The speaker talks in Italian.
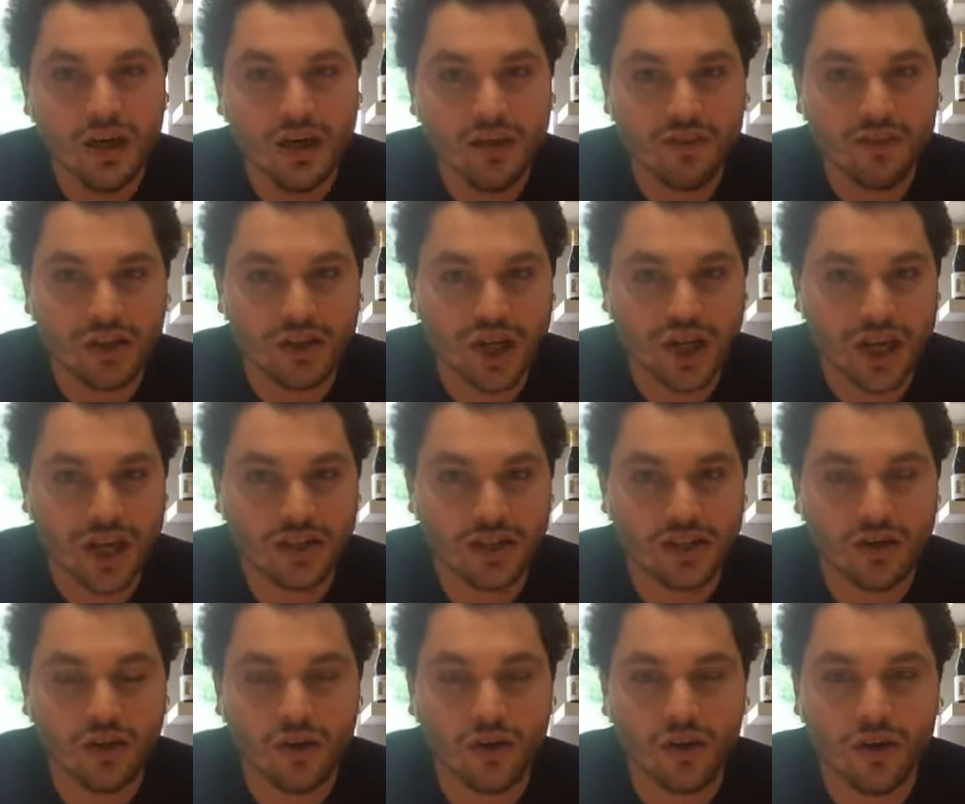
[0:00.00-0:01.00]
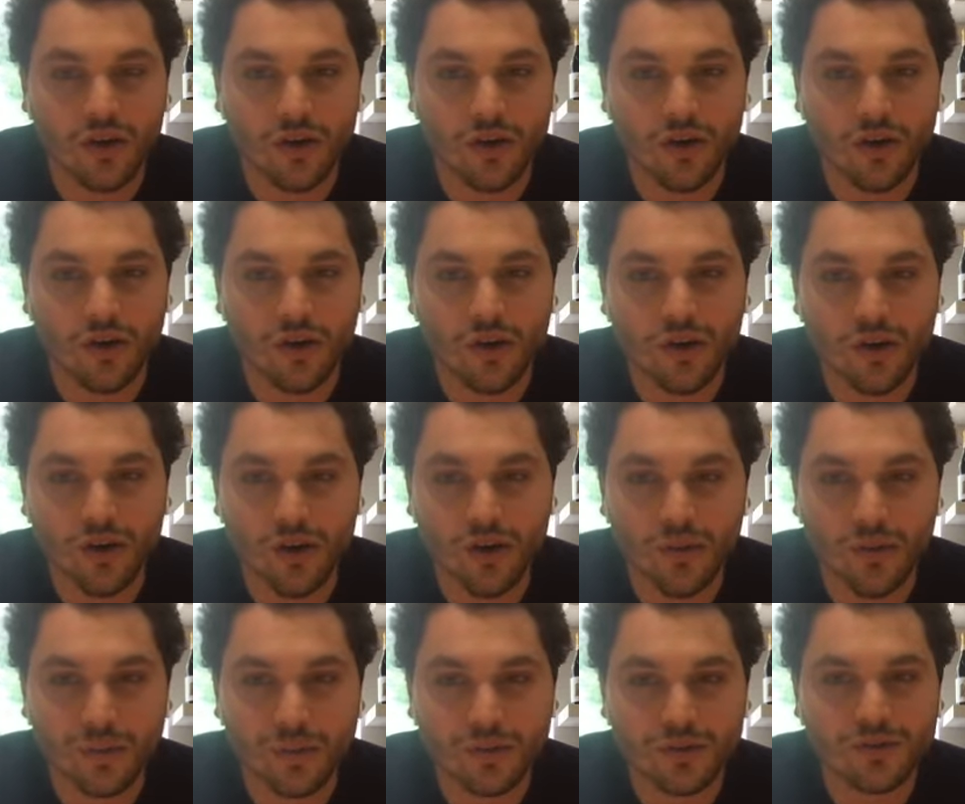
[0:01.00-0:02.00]
facendo
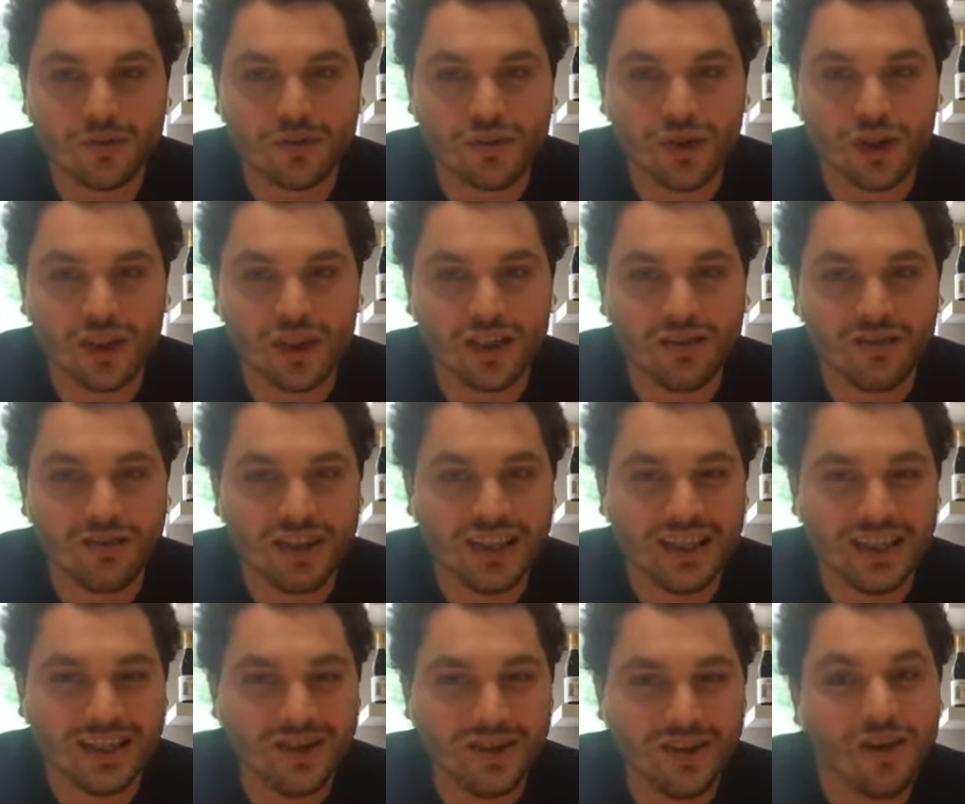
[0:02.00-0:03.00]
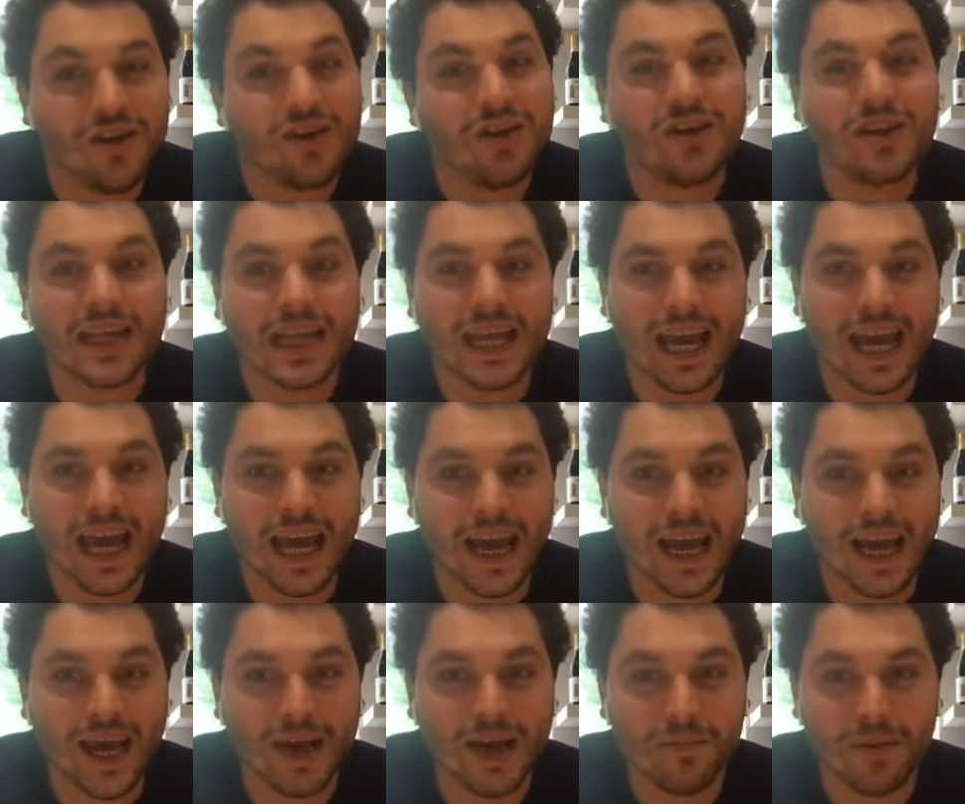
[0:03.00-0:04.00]
produzione di vino
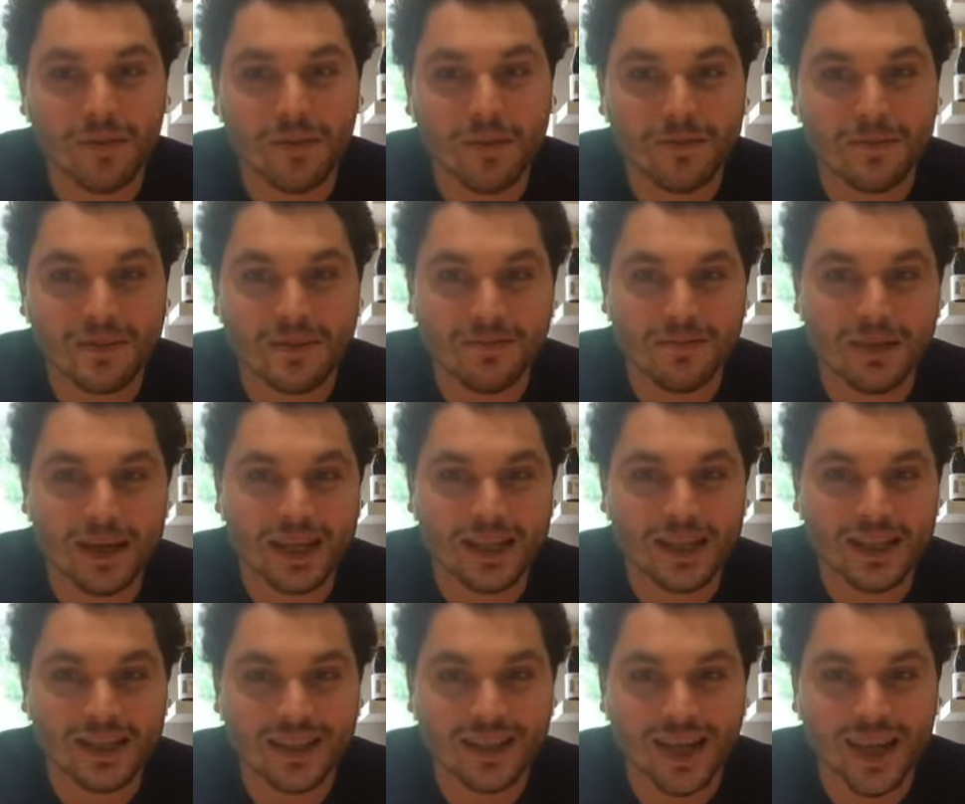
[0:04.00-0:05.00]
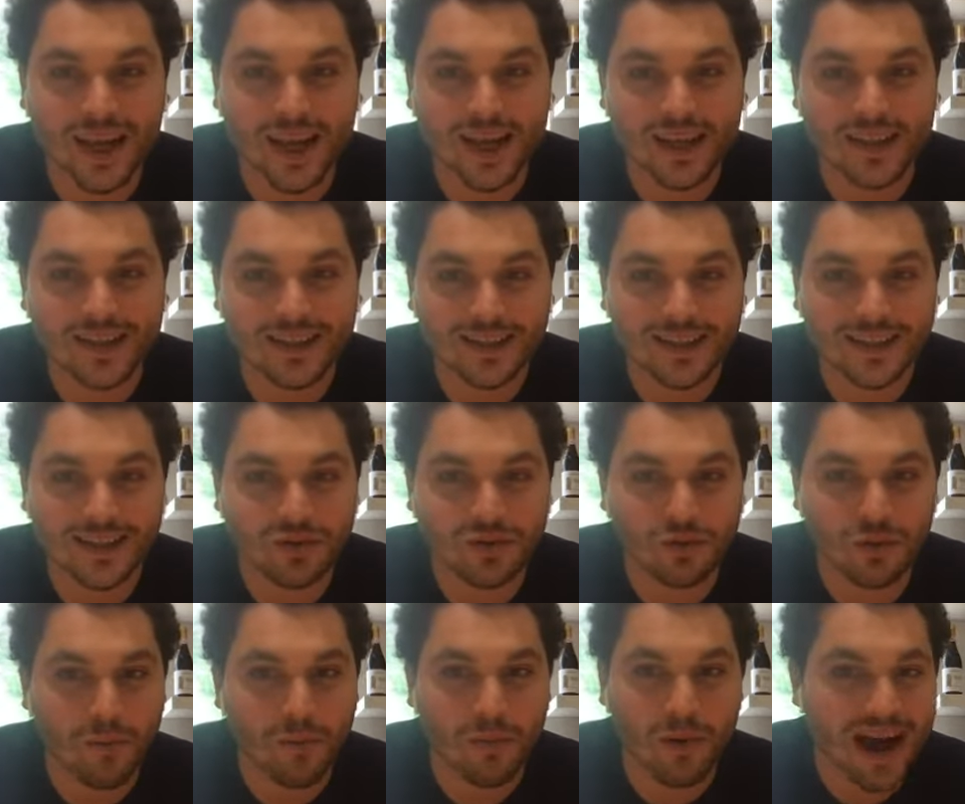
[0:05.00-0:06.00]
che probabilmente
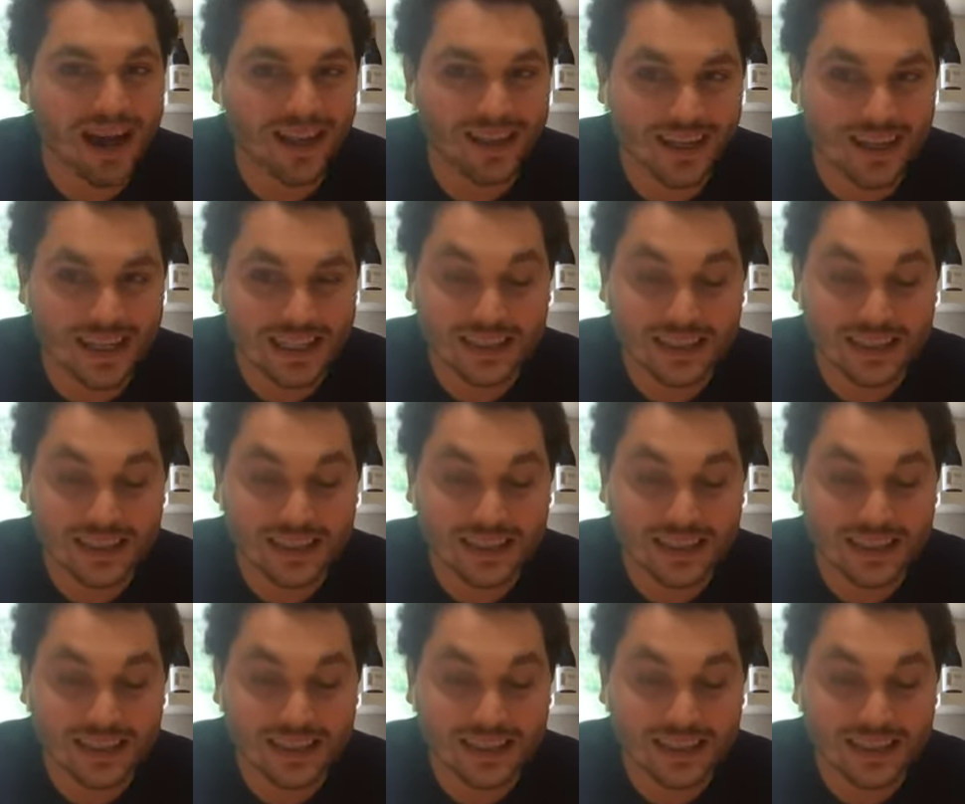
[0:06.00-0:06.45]
suo padre,